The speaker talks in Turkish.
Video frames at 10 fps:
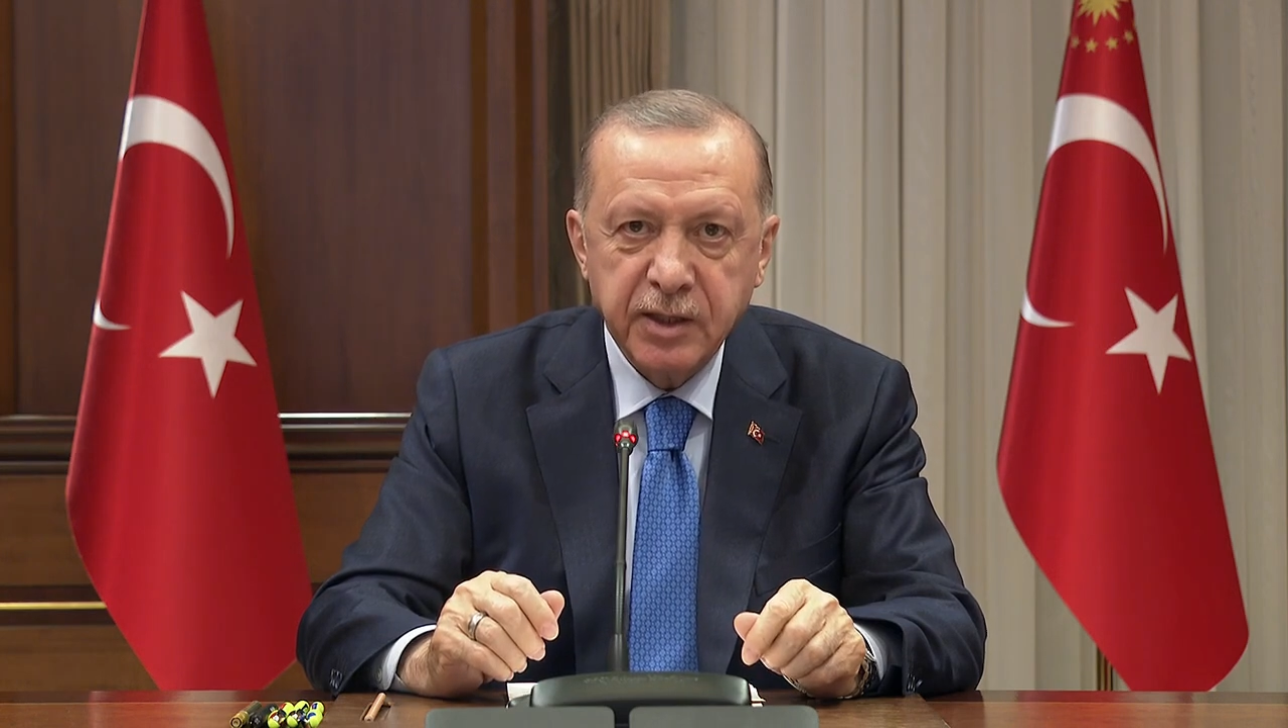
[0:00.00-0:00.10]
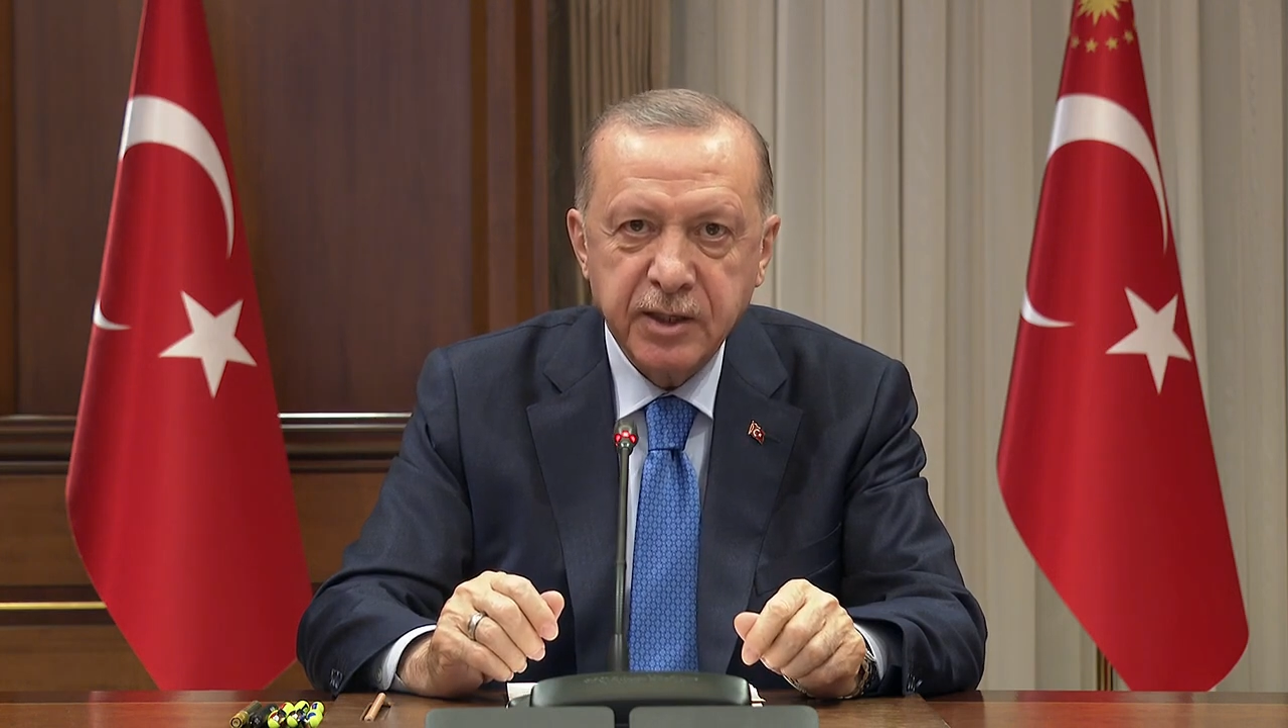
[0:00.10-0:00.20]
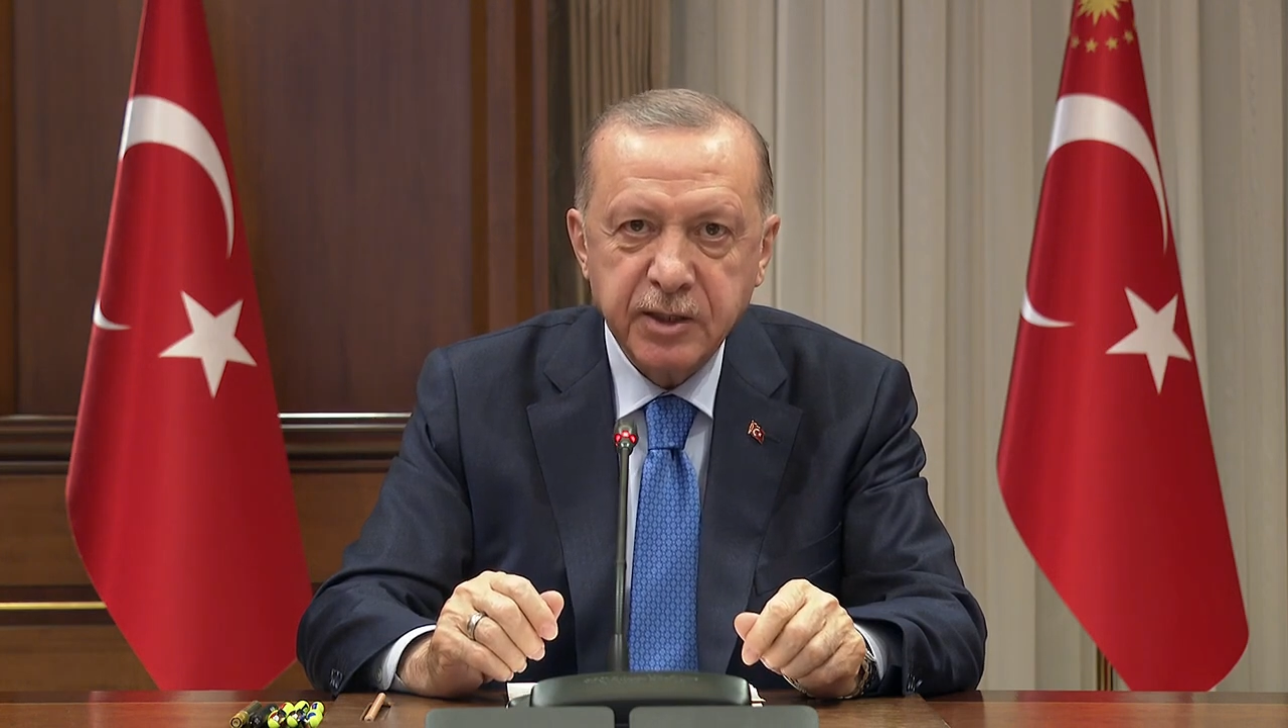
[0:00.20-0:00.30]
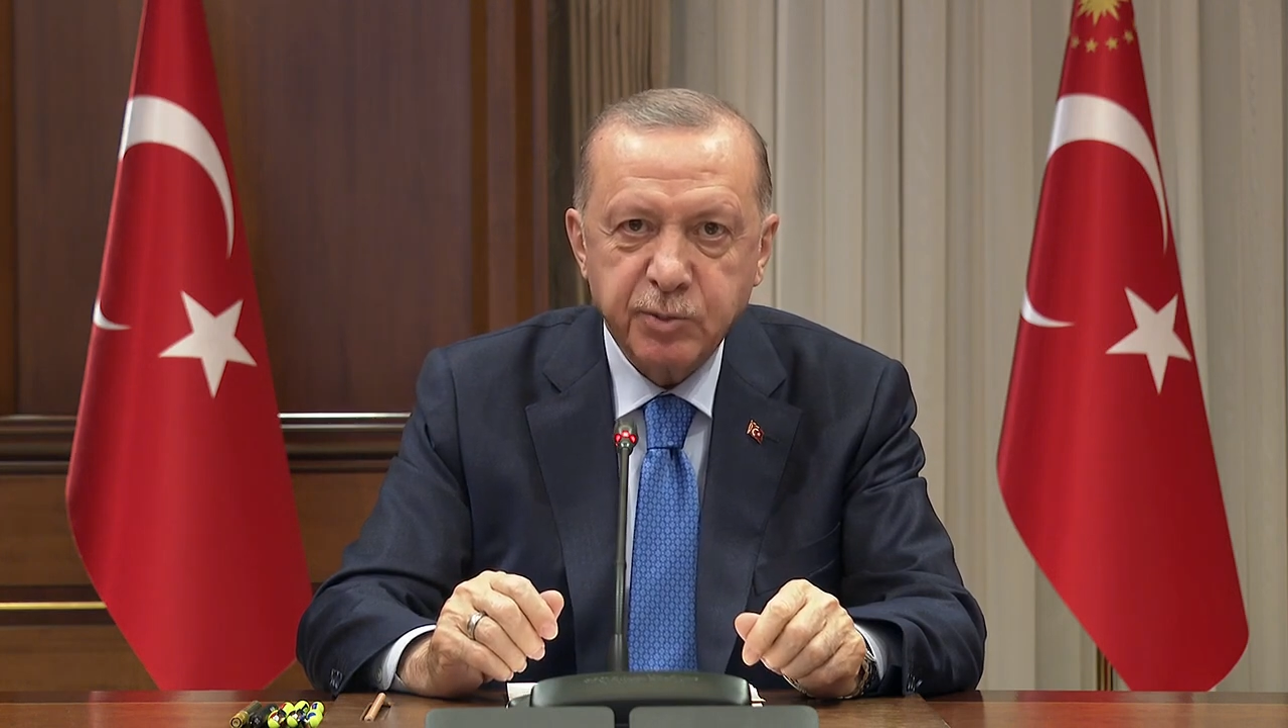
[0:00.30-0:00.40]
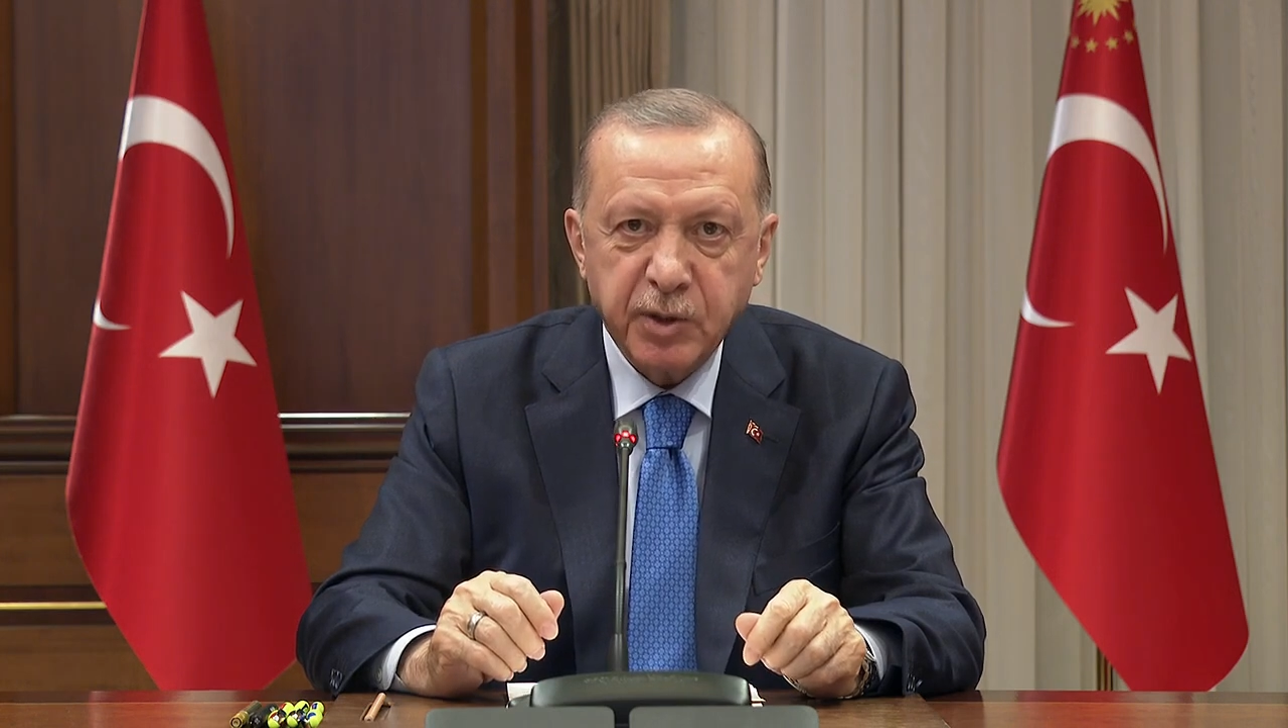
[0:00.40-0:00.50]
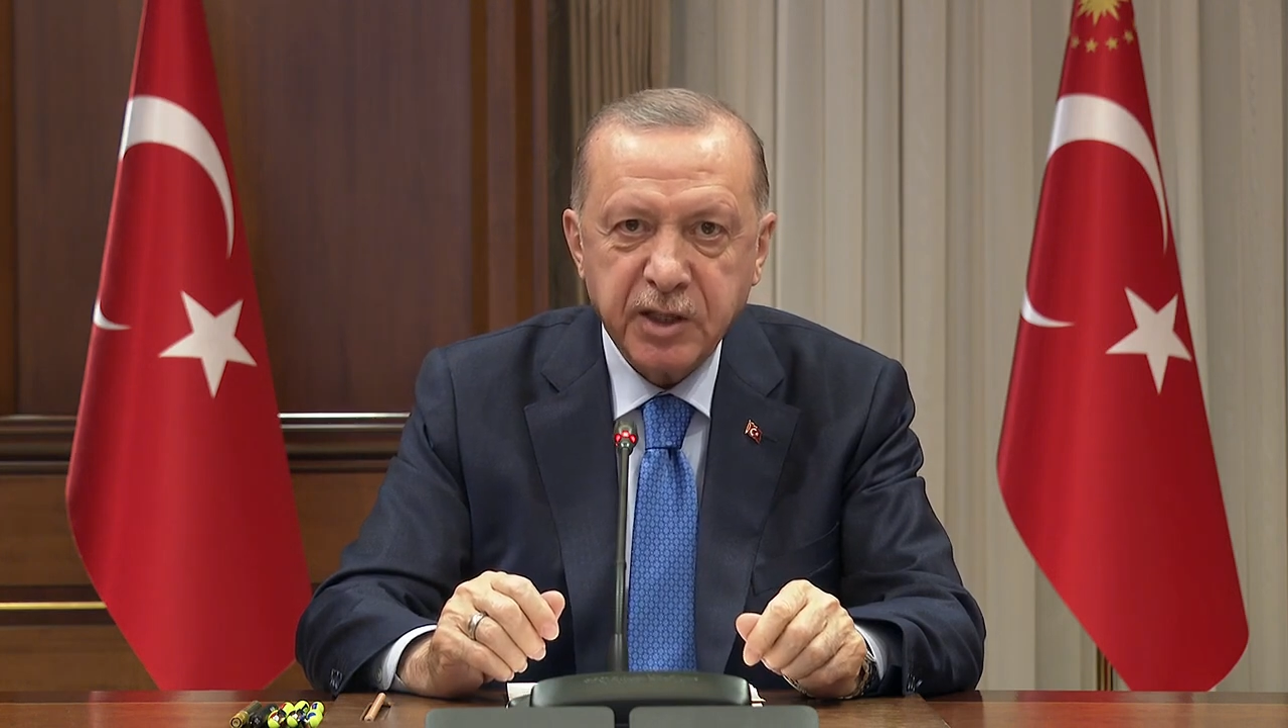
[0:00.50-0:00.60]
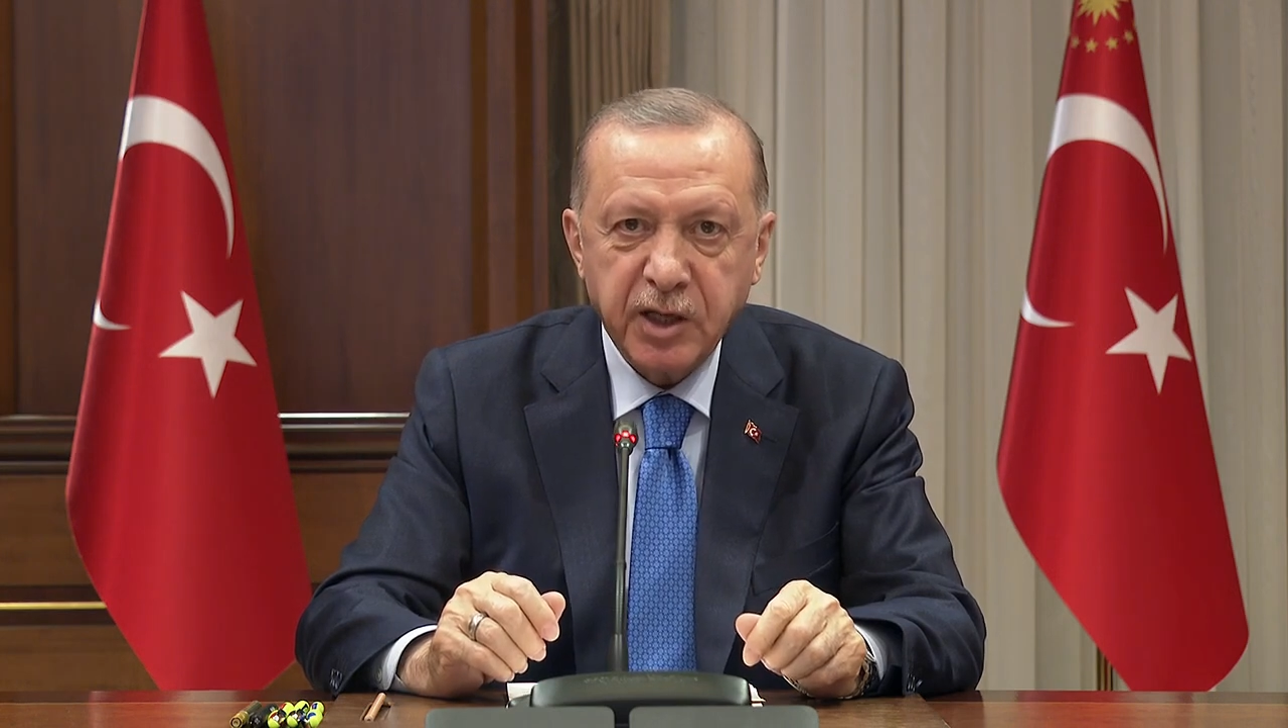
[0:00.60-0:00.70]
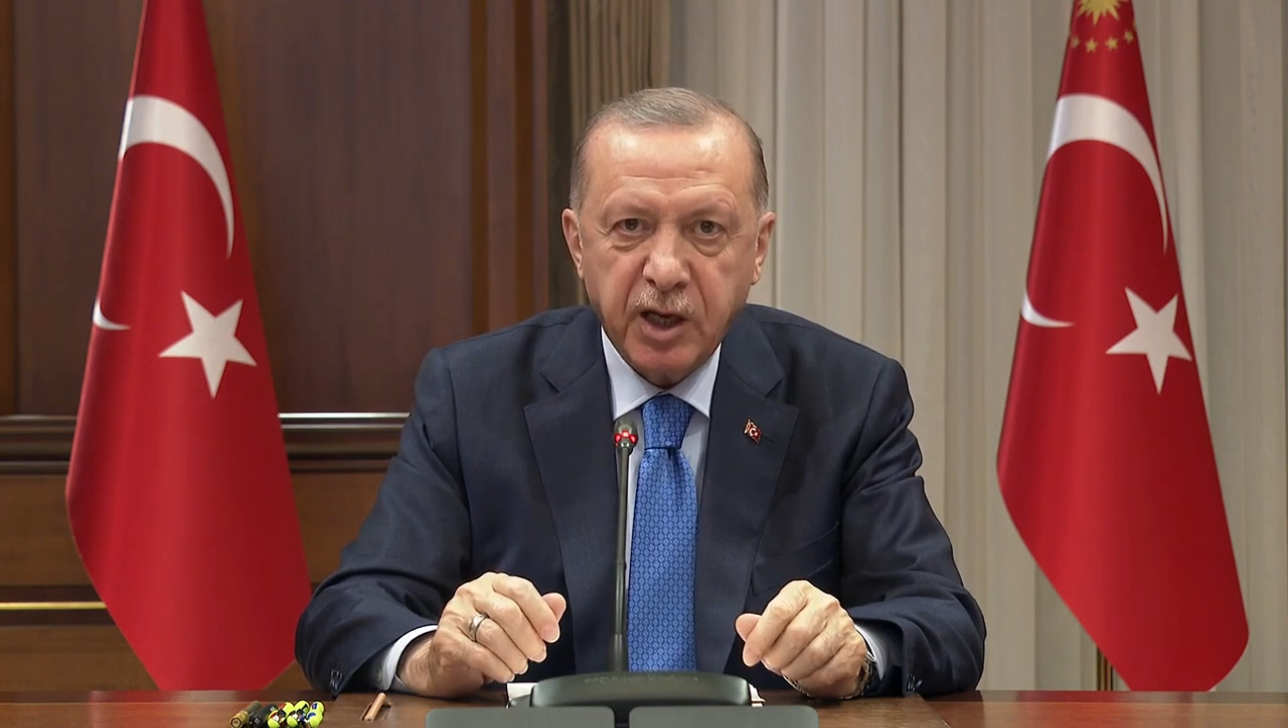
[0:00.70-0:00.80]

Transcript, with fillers: hizmete